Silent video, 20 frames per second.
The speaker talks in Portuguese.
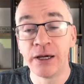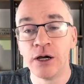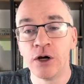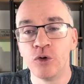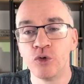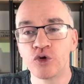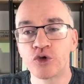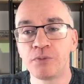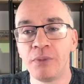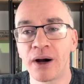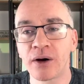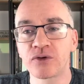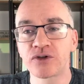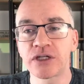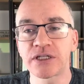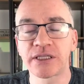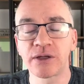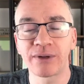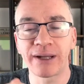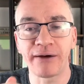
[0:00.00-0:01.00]
Os bancos
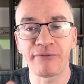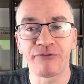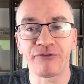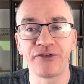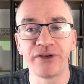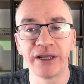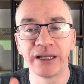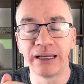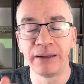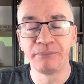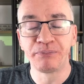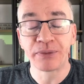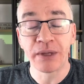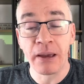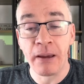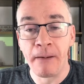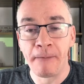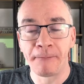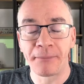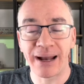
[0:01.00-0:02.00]
estão na fila
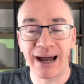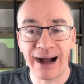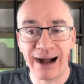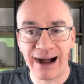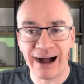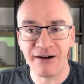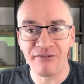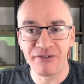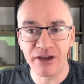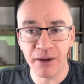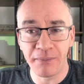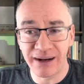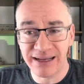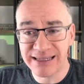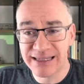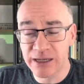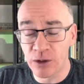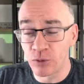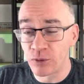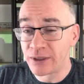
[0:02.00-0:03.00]
para
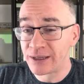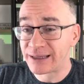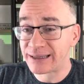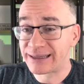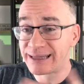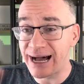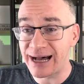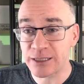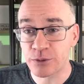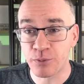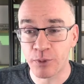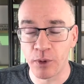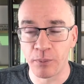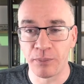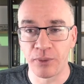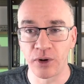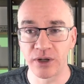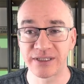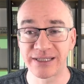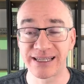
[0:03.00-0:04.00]
averbação das
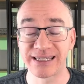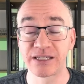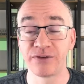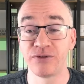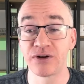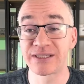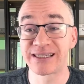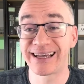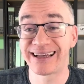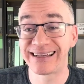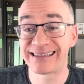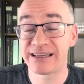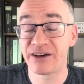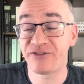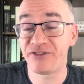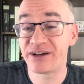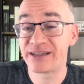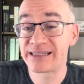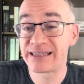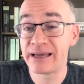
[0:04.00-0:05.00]
propostas. Se você quiser
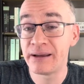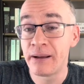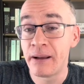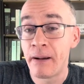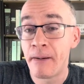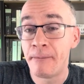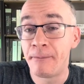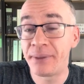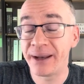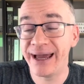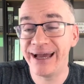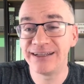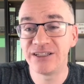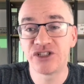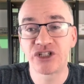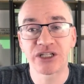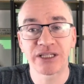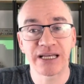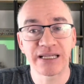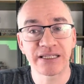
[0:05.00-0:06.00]
fazer
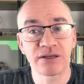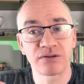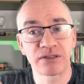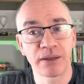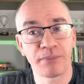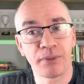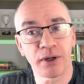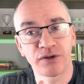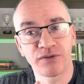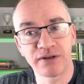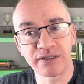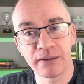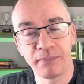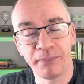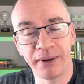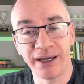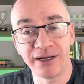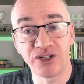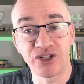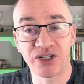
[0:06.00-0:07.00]
pré-digitação, você pode fazer
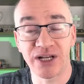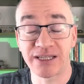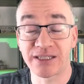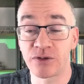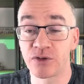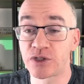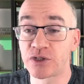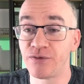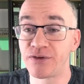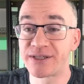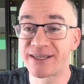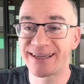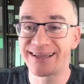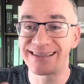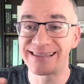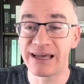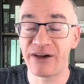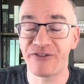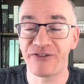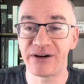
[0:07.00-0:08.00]
pré-digitação. Se você
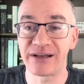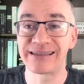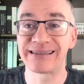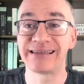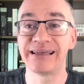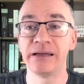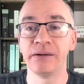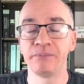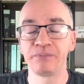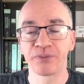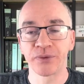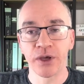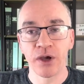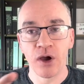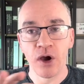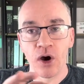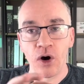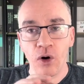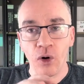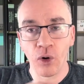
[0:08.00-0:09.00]
quiser fazer
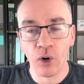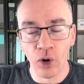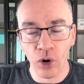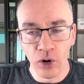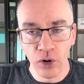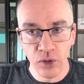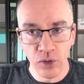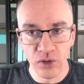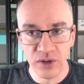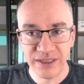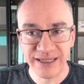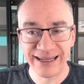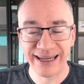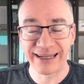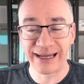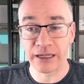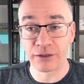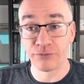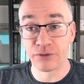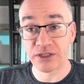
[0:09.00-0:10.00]
o
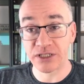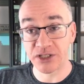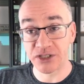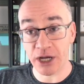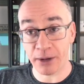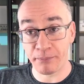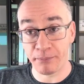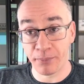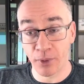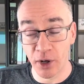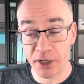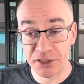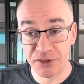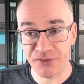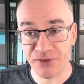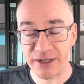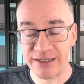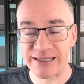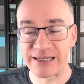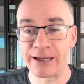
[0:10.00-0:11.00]
consignado, você já pode
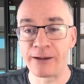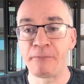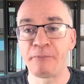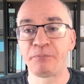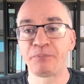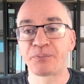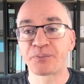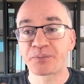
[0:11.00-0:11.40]
fazer.